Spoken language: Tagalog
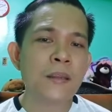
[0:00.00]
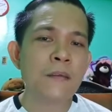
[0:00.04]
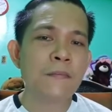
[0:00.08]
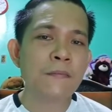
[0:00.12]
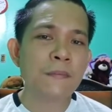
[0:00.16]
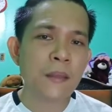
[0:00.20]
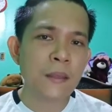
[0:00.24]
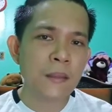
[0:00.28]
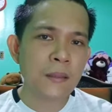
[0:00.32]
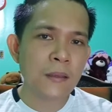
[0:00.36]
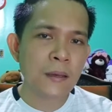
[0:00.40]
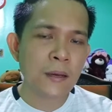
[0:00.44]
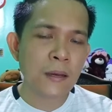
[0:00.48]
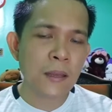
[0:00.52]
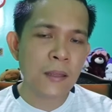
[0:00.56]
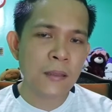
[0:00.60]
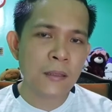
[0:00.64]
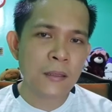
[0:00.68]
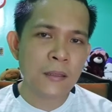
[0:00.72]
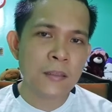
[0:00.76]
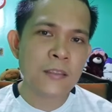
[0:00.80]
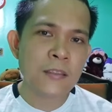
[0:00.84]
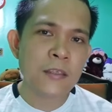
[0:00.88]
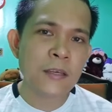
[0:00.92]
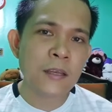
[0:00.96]
of net
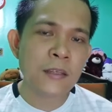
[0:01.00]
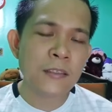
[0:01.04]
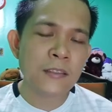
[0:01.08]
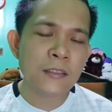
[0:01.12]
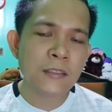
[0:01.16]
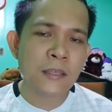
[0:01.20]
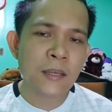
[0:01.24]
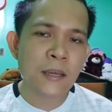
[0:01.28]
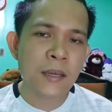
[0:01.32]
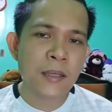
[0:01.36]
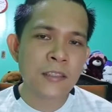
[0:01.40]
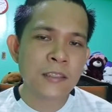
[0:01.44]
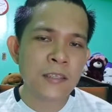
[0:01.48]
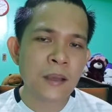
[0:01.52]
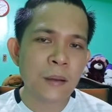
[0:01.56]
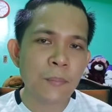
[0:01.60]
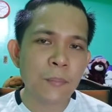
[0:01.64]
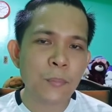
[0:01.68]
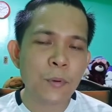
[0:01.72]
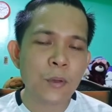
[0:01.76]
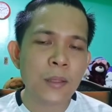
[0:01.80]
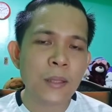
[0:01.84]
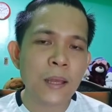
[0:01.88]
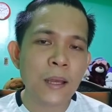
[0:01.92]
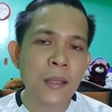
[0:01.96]
credit sales na
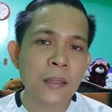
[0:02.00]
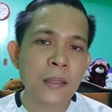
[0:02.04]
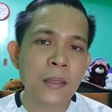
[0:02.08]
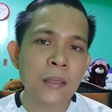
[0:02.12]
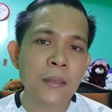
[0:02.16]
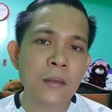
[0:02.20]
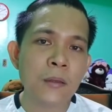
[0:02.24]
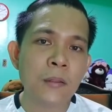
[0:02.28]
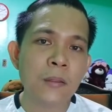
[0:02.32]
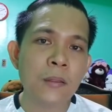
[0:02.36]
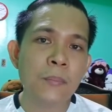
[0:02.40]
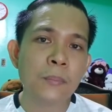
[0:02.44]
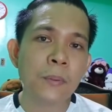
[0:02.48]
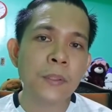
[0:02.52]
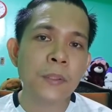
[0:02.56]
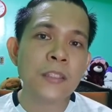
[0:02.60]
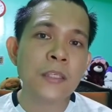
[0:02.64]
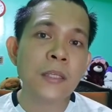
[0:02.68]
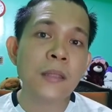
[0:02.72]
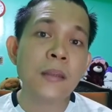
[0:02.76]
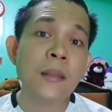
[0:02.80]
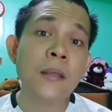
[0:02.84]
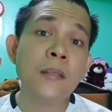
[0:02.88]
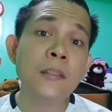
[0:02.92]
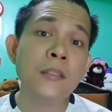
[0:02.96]
example natin on the
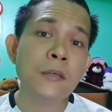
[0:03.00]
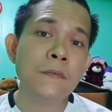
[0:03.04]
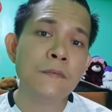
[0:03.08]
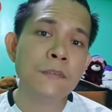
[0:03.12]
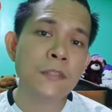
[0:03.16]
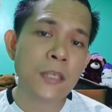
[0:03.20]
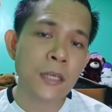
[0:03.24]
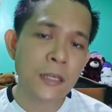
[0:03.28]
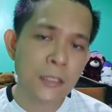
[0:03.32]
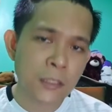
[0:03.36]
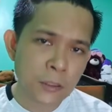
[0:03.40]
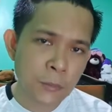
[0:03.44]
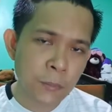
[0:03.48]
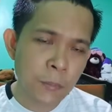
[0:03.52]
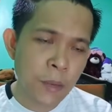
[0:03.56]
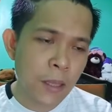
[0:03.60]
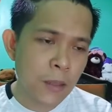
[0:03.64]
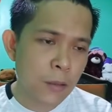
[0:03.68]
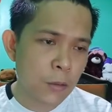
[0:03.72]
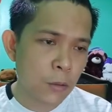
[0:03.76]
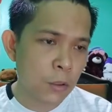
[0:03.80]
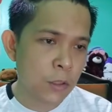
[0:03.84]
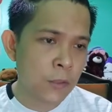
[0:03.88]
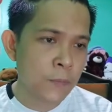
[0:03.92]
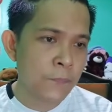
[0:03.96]
percentage of sales
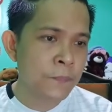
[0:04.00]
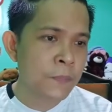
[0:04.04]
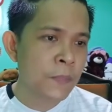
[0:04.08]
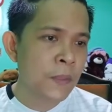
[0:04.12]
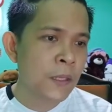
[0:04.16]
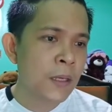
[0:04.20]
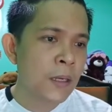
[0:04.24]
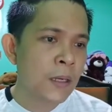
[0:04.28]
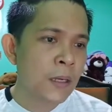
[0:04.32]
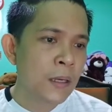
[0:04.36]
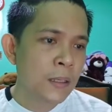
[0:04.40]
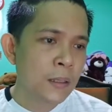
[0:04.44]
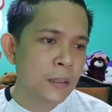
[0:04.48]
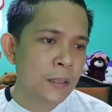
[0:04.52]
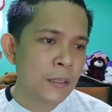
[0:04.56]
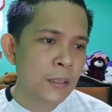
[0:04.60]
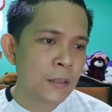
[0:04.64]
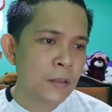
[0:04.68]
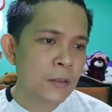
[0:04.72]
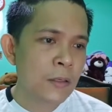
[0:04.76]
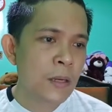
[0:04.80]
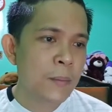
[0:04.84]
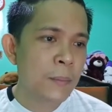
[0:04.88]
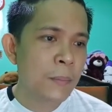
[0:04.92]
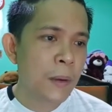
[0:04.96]
method,
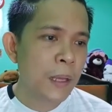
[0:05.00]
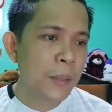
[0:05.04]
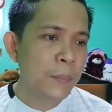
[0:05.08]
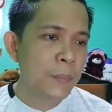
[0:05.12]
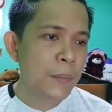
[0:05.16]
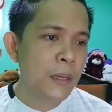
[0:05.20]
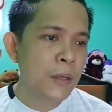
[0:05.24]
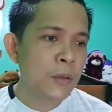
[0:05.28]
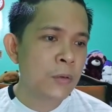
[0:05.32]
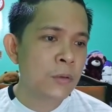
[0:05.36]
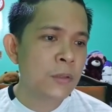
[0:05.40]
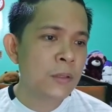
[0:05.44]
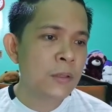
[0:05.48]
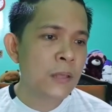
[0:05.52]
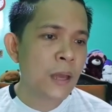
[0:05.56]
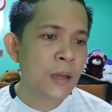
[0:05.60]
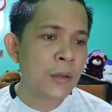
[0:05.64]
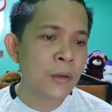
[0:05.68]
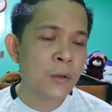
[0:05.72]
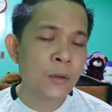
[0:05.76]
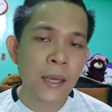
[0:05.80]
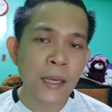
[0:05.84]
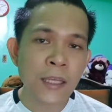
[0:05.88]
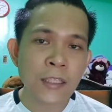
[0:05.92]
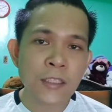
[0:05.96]
dito naman meron
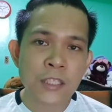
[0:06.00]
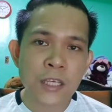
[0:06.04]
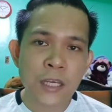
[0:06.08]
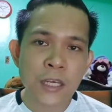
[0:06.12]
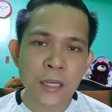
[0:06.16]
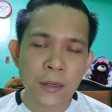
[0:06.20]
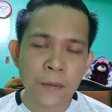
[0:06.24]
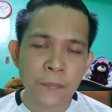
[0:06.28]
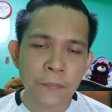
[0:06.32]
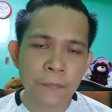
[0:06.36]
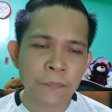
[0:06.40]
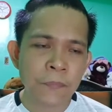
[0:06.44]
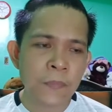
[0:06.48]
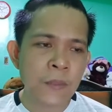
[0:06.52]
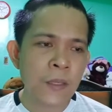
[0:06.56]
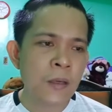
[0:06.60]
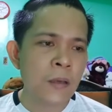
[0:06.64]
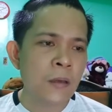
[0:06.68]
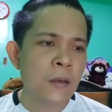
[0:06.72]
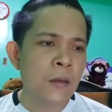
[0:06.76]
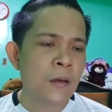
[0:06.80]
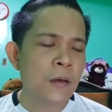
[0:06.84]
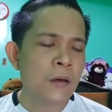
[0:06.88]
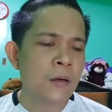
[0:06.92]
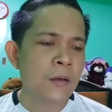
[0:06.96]
tayong aging.
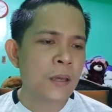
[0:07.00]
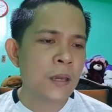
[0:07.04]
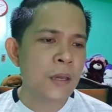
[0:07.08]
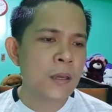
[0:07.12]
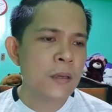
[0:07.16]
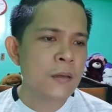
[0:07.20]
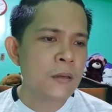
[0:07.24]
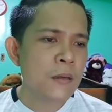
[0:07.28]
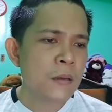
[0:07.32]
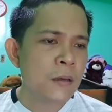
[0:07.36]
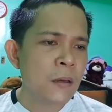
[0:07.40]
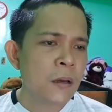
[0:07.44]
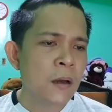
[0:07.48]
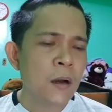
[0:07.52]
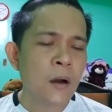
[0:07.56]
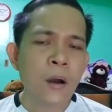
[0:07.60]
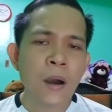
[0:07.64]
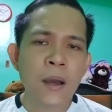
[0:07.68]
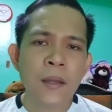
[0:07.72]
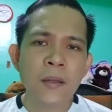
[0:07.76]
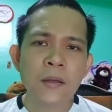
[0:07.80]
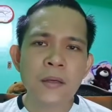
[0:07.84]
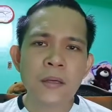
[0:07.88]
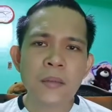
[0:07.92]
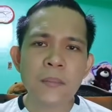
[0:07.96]
Okay?
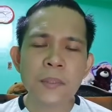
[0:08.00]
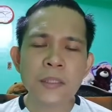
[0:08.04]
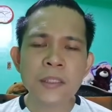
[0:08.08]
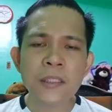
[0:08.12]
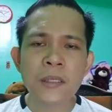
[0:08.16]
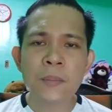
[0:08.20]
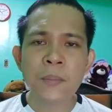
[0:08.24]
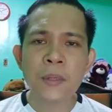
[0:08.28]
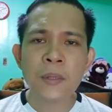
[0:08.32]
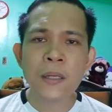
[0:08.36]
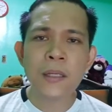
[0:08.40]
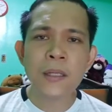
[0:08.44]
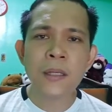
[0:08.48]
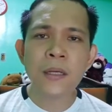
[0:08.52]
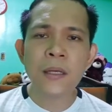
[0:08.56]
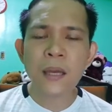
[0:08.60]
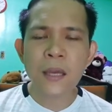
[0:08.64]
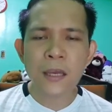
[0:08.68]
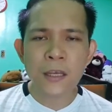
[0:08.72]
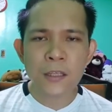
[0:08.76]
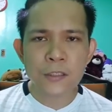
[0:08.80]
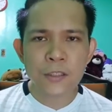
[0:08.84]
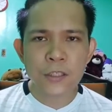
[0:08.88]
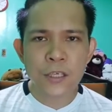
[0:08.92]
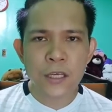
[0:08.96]
O anong ibig sabihin ng
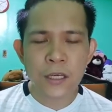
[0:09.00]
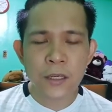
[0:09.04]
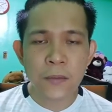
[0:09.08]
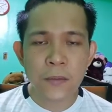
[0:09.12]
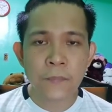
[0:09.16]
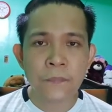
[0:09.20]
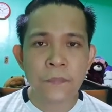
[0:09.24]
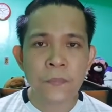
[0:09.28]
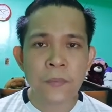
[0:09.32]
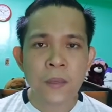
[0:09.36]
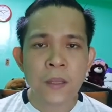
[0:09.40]
aging?